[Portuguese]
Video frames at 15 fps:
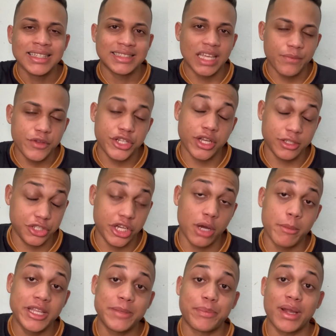teve chances
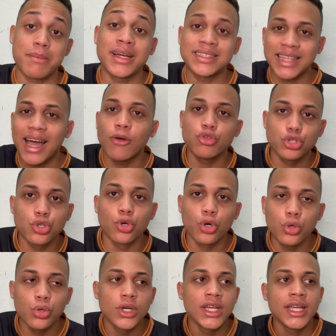realmente para matar o
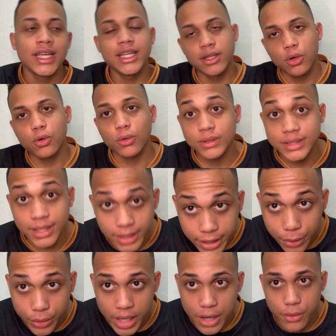jogo e não
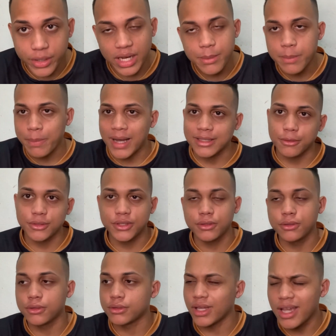conseguiu. E aí o Grêmio empata no
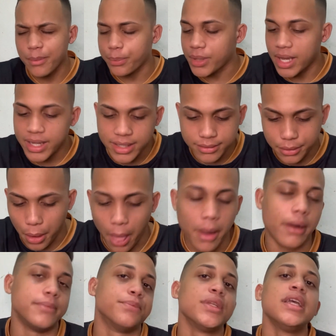segundo tempo e aí tudo
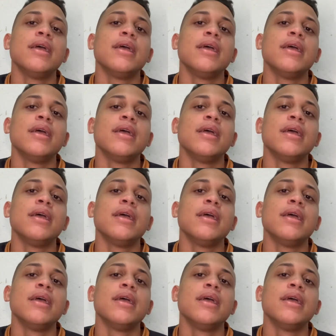bem.